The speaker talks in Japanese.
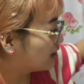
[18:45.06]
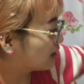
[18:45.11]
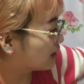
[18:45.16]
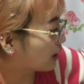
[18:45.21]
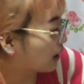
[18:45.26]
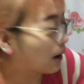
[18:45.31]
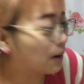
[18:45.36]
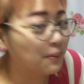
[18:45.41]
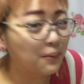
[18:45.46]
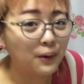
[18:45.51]

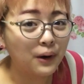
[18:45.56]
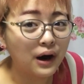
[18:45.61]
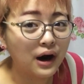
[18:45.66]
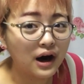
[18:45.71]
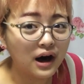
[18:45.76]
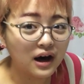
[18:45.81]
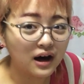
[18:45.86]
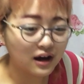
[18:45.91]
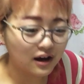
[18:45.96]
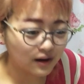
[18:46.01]
や
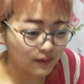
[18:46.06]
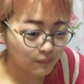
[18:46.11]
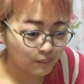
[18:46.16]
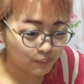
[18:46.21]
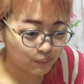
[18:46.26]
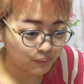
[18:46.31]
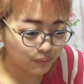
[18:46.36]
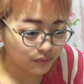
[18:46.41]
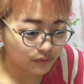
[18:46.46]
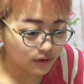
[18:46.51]
ば
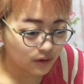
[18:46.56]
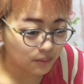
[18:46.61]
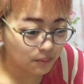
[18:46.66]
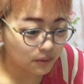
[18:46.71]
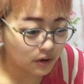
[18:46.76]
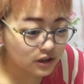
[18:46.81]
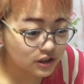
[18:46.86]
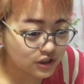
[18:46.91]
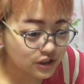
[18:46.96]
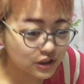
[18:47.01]
いや、
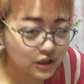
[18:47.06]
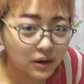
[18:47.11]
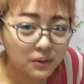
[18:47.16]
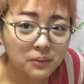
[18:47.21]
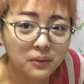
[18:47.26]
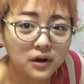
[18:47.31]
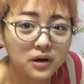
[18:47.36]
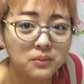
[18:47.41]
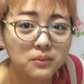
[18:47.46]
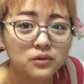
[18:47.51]
マジや
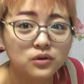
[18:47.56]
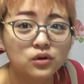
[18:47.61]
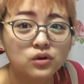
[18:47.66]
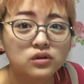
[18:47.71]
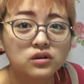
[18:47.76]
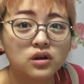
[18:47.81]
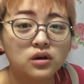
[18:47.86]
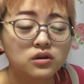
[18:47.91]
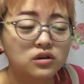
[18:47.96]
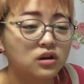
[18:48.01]
ばい、今と
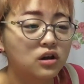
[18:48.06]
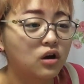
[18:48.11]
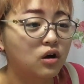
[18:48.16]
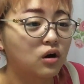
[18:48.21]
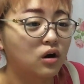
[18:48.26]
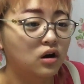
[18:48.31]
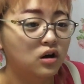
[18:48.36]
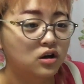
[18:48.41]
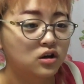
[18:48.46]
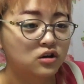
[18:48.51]
か、な、なん
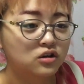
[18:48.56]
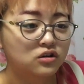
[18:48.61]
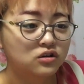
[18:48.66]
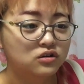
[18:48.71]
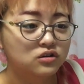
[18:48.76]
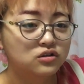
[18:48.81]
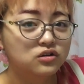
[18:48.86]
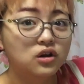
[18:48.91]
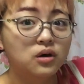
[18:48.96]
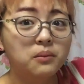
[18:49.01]
か、
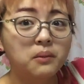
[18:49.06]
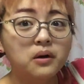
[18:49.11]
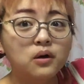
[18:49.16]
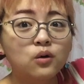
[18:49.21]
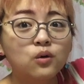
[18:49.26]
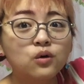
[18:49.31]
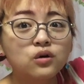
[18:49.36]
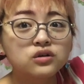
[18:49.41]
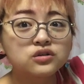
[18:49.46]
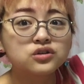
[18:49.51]
生放
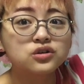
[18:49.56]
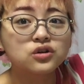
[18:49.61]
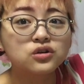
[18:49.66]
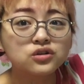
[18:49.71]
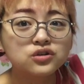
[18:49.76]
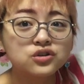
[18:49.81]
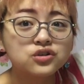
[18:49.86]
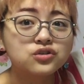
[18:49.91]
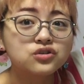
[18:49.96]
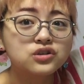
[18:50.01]

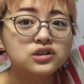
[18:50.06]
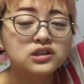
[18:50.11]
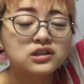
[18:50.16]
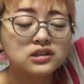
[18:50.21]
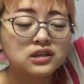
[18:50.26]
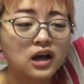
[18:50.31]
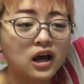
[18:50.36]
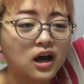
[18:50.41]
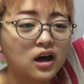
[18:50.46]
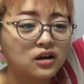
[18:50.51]
送中に
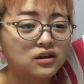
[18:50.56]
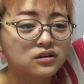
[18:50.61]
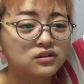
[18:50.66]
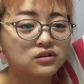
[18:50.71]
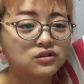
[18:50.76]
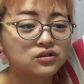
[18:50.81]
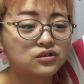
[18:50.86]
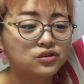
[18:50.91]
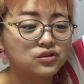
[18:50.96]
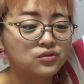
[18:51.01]
さ、
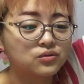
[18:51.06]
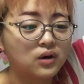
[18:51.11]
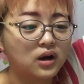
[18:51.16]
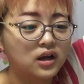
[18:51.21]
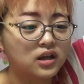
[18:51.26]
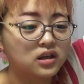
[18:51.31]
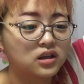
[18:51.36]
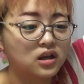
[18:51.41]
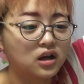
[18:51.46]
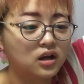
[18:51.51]
来るは
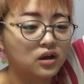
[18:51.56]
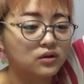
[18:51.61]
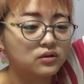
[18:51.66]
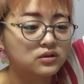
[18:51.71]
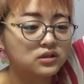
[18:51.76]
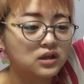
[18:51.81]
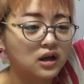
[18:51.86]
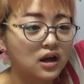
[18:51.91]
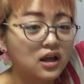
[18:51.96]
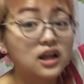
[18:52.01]
いいんだけど
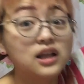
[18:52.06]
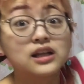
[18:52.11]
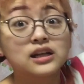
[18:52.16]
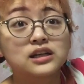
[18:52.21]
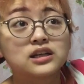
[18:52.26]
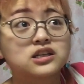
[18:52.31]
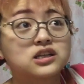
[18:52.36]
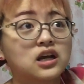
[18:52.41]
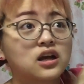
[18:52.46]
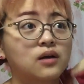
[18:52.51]
さ、え、
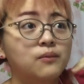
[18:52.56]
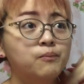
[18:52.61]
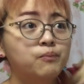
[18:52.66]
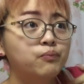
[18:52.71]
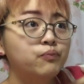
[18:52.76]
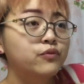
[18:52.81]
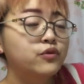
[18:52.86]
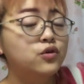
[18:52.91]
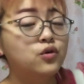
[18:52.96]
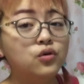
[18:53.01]
だってさ、
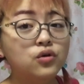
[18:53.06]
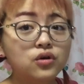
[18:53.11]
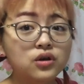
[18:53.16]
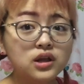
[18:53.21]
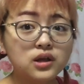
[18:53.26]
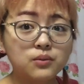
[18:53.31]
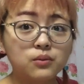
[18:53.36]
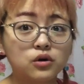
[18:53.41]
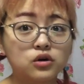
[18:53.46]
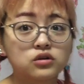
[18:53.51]
夜
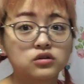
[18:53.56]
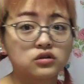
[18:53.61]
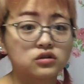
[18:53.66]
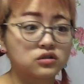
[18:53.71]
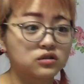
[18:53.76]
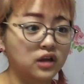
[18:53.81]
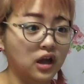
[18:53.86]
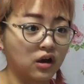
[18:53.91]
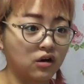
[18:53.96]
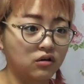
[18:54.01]
にも来
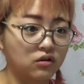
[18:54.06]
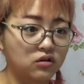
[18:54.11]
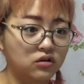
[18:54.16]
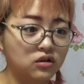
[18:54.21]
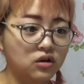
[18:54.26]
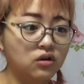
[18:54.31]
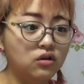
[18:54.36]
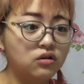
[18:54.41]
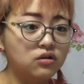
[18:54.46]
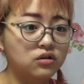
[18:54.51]
るんだよ。
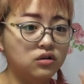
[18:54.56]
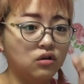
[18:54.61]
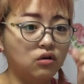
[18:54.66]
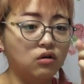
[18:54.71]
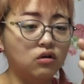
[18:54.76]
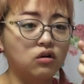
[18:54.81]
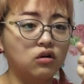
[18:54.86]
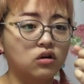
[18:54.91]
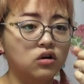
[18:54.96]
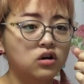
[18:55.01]
夜
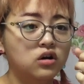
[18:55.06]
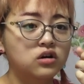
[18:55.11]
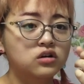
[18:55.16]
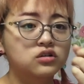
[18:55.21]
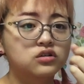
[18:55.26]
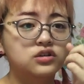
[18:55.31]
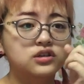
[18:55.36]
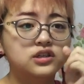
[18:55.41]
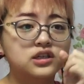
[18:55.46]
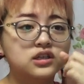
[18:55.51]
の
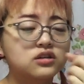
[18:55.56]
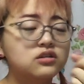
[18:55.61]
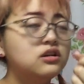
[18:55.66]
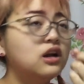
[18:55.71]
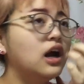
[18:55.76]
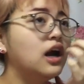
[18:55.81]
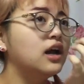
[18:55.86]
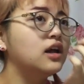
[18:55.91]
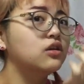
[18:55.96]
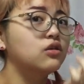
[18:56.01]
9時ぐ
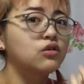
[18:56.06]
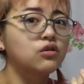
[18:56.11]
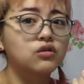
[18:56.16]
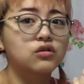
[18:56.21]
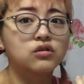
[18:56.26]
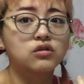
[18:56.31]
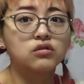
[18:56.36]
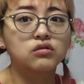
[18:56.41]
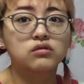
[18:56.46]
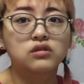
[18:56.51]
らいの
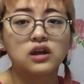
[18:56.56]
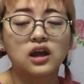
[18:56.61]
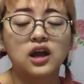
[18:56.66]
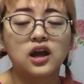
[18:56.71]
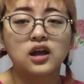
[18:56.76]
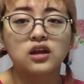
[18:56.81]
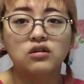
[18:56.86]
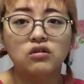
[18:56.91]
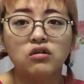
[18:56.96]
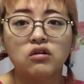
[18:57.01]
予
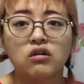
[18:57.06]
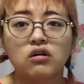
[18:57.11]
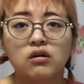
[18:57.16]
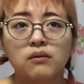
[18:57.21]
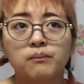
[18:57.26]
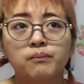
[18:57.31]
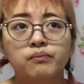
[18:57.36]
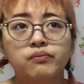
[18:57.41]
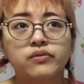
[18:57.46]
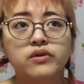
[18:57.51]
定の
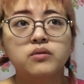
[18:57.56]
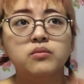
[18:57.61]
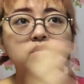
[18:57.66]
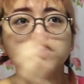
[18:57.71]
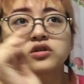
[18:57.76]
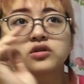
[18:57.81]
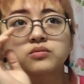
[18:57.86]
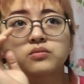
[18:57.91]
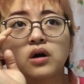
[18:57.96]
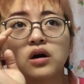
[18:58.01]
荷
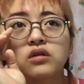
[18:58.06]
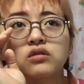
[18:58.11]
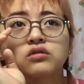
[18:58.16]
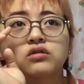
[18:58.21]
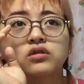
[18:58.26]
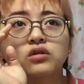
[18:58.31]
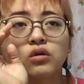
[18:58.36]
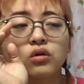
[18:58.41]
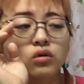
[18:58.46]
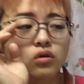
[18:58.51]
物もある
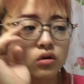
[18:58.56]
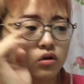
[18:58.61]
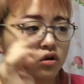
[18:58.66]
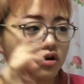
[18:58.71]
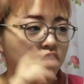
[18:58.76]
んよ。